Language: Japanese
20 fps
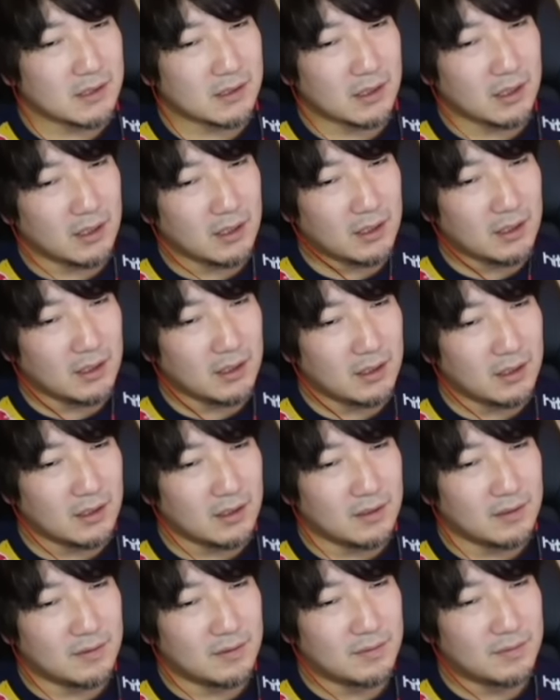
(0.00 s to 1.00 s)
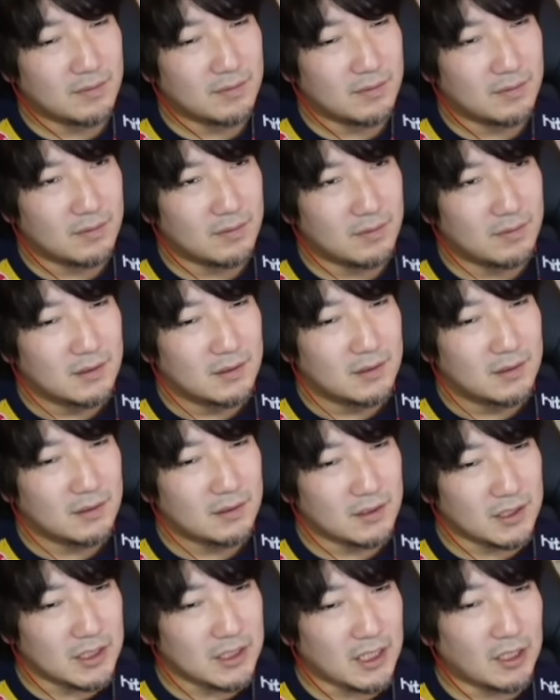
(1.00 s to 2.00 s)
け
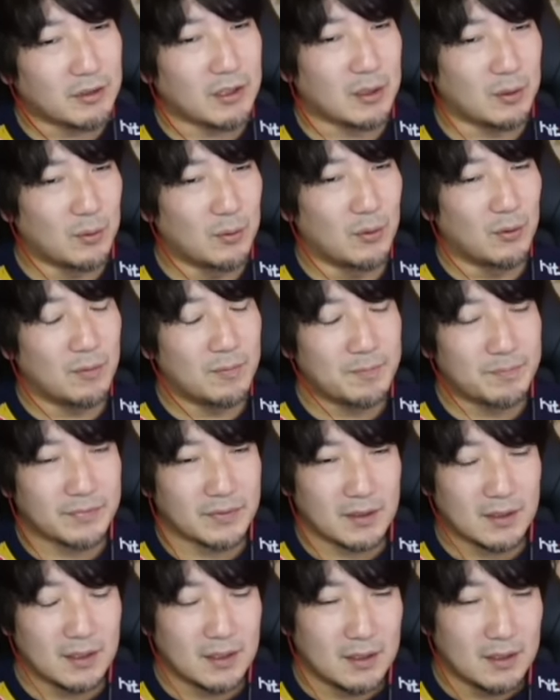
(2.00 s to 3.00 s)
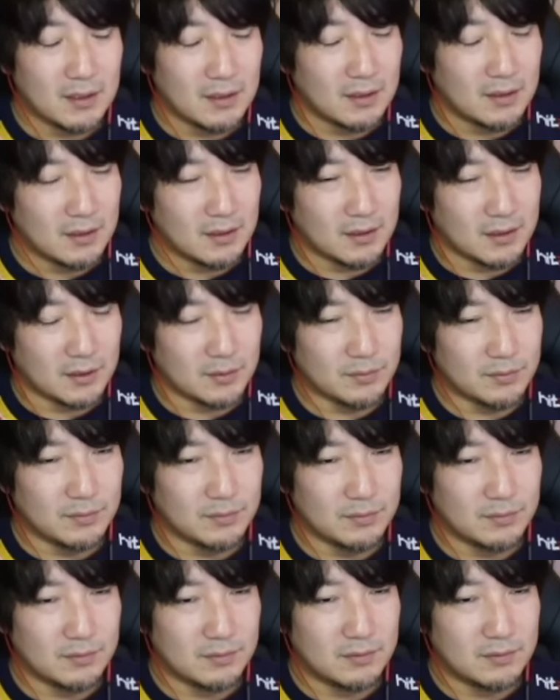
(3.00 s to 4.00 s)
になるけどあ
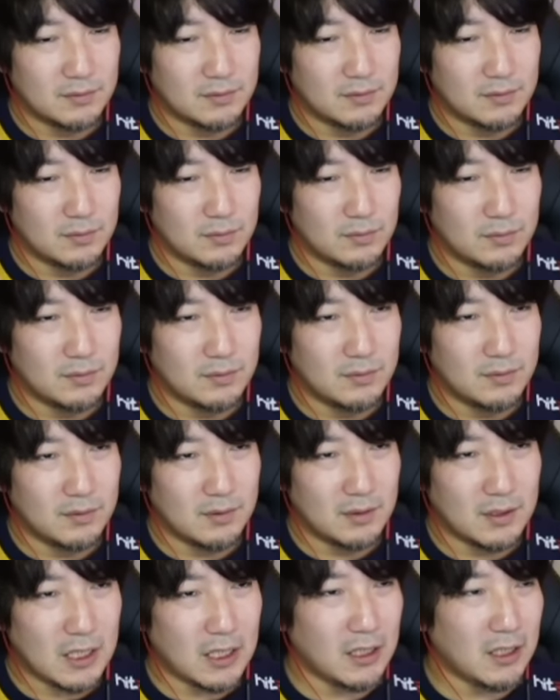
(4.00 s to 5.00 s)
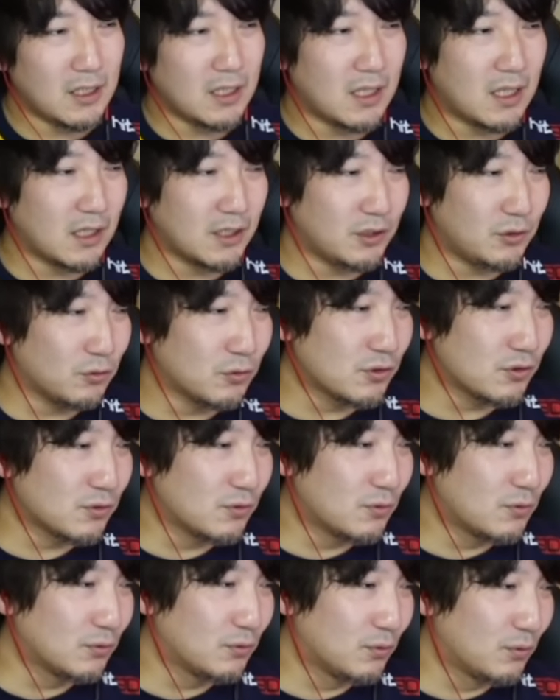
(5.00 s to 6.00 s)
の何か一つ
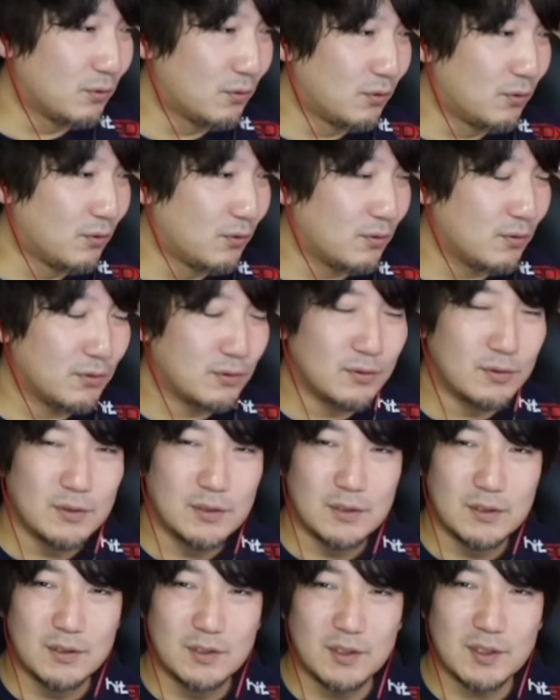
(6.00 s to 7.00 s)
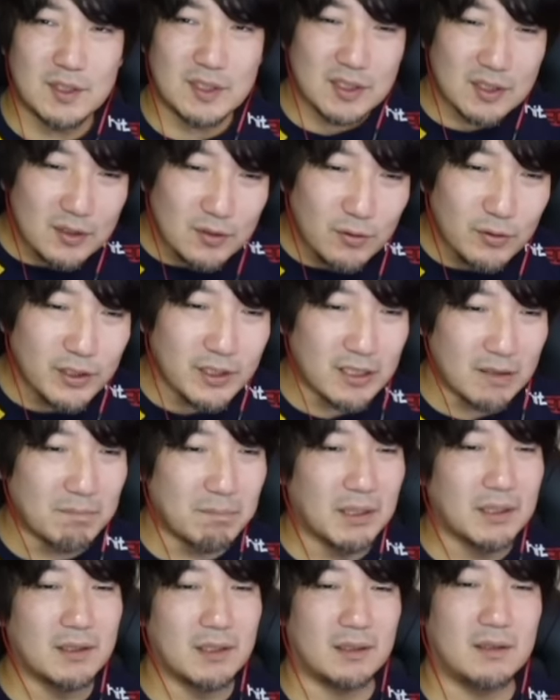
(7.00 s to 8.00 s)
のことをすごい頑
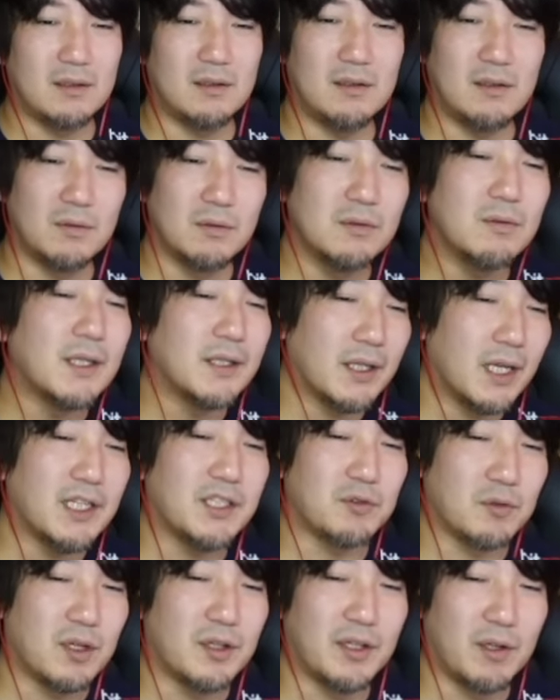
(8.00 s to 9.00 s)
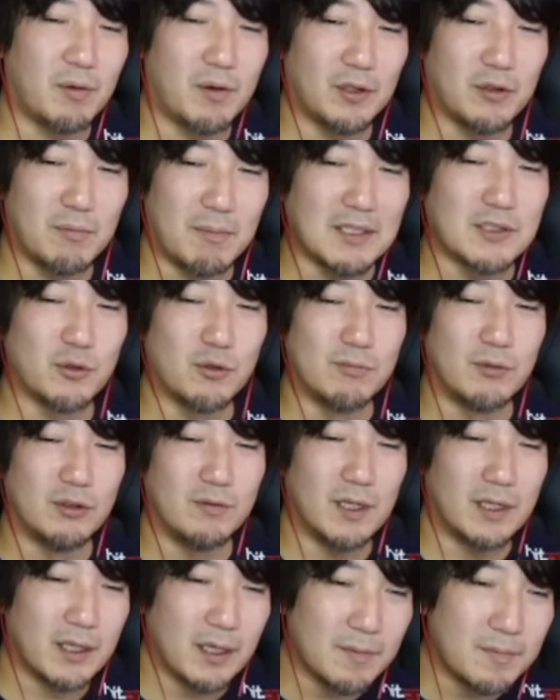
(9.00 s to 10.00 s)
張ったってことはない人なんだろうなとまず思うわけ。